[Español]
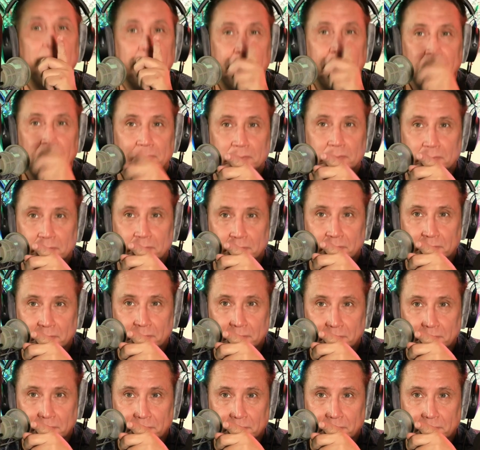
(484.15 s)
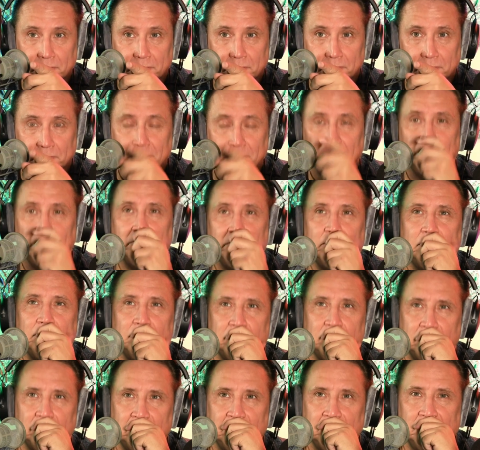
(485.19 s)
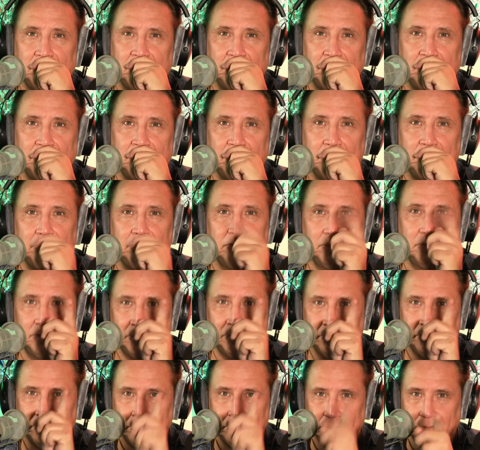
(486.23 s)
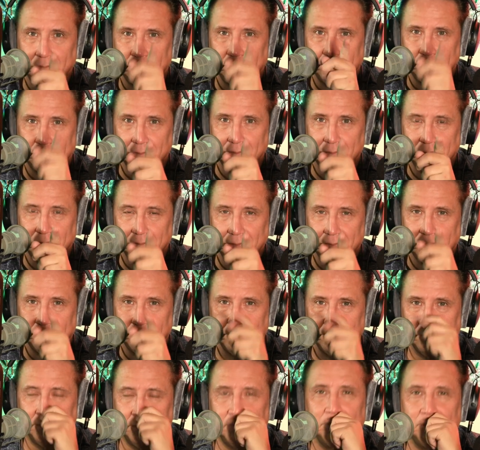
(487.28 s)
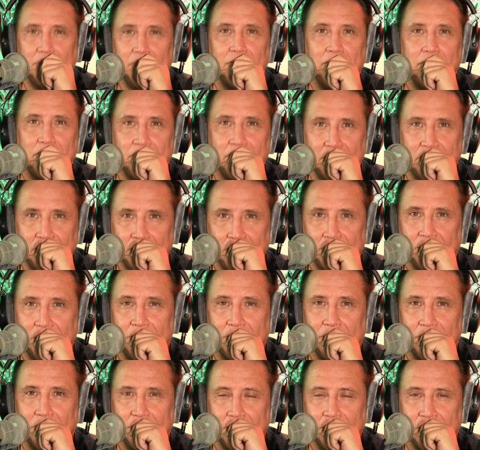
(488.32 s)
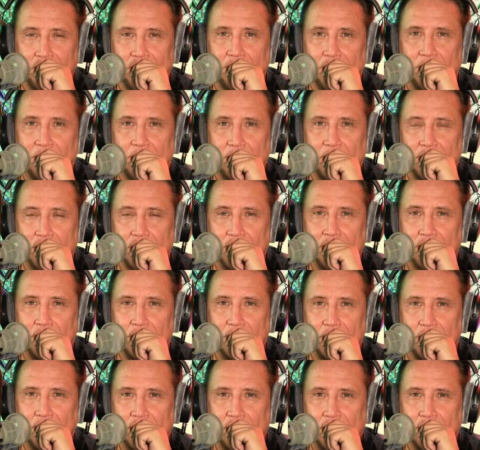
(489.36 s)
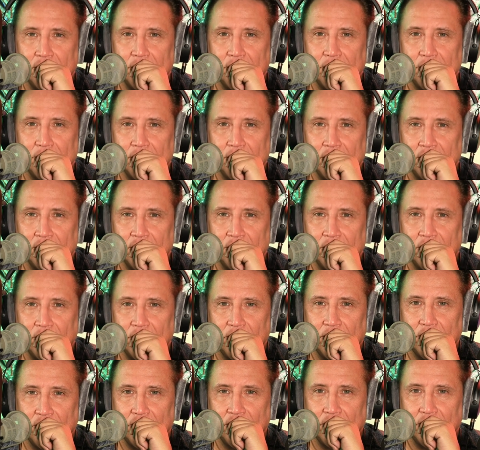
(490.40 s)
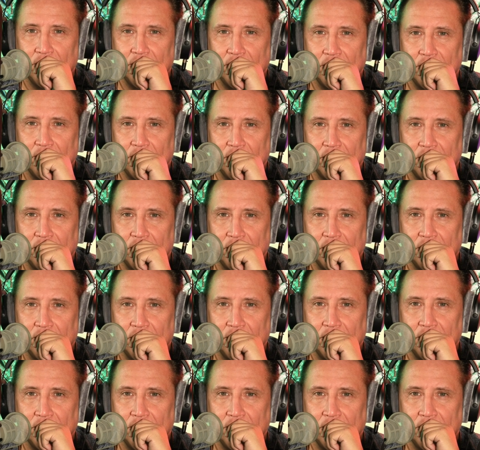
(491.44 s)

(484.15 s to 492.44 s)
los impuestos que te quitaron fueron depositados o no. Conozco varias personas, empleadores,